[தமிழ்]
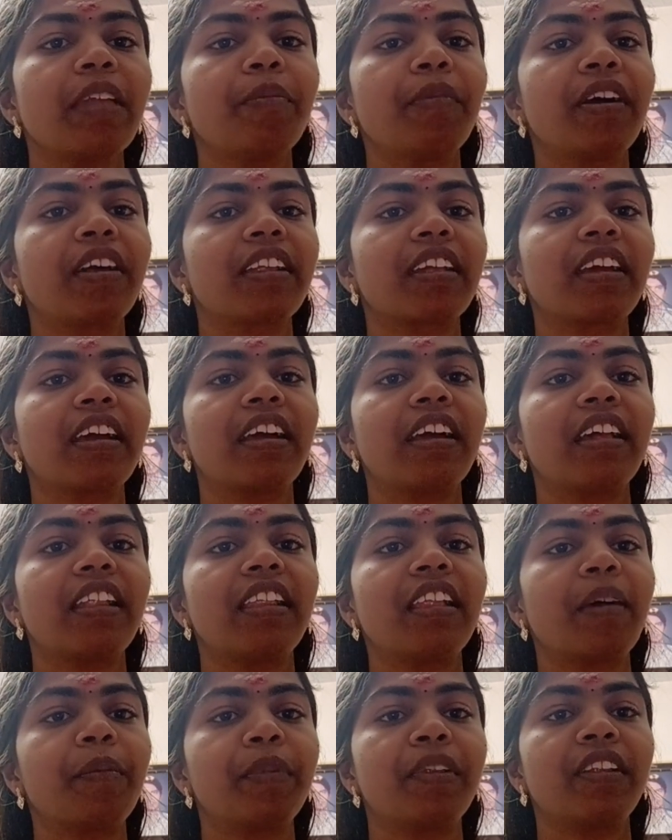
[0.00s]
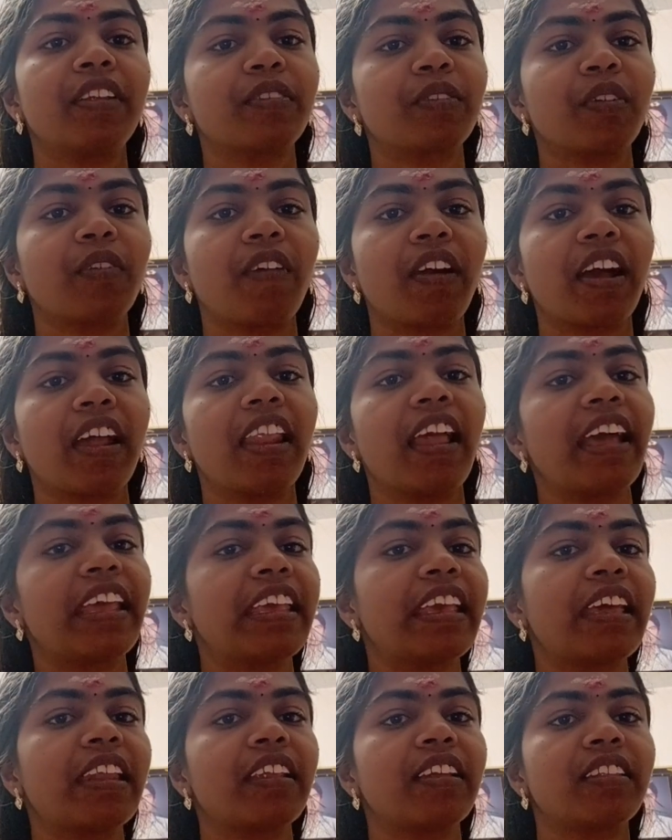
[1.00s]
மாருங்கள் அப்படின்லாம் சொல்லுவாங்கள்ல
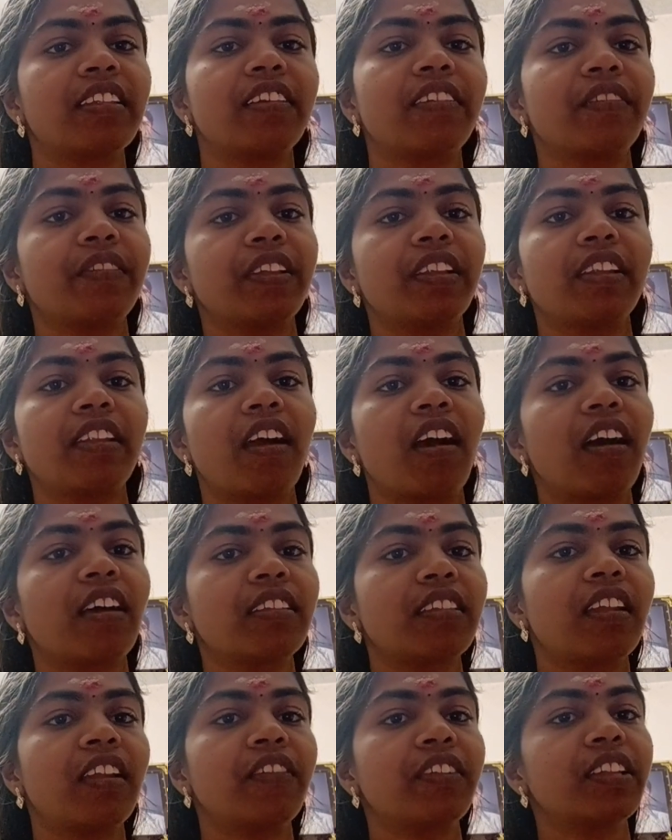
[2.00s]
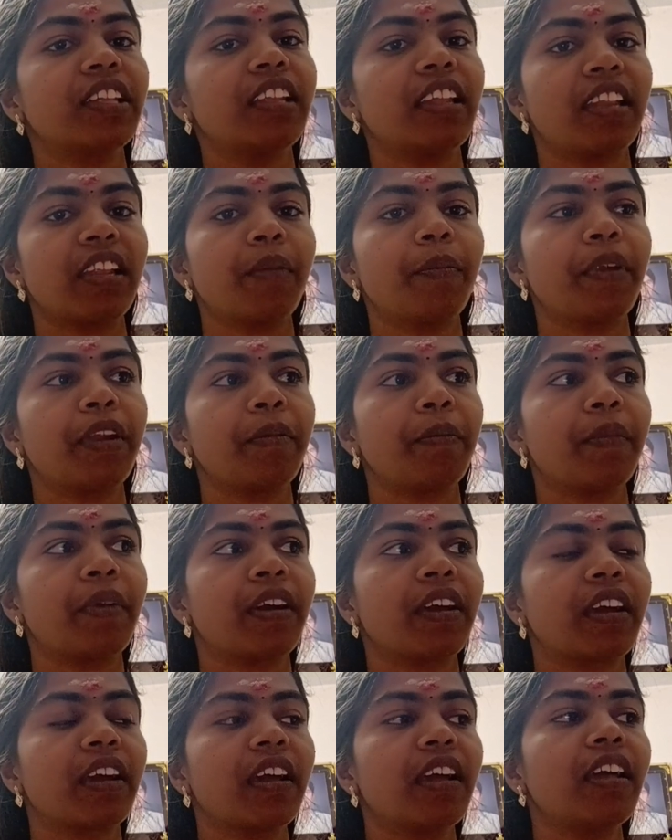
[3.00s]
ஐயர் அந்த வீட்டில் ஆற்றுல வந்து நிறைய
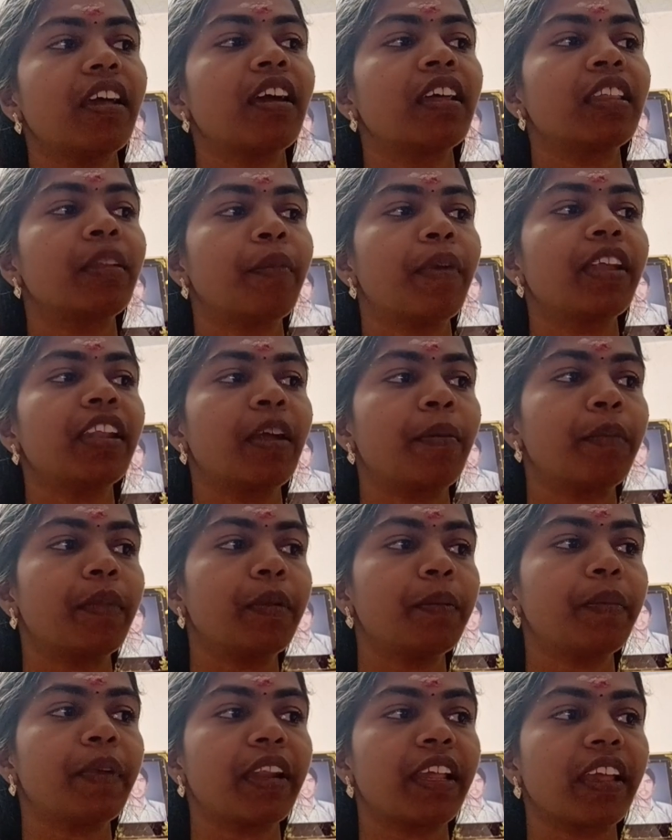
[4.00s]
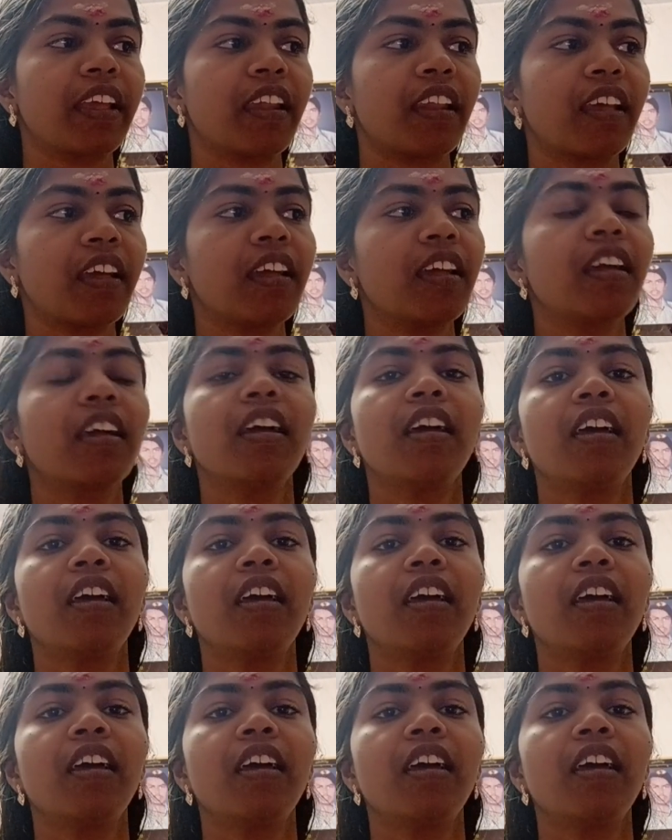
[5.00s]
படிப்பாங்க அந்த மாதிரி நம்மளும் படிக்கலாம்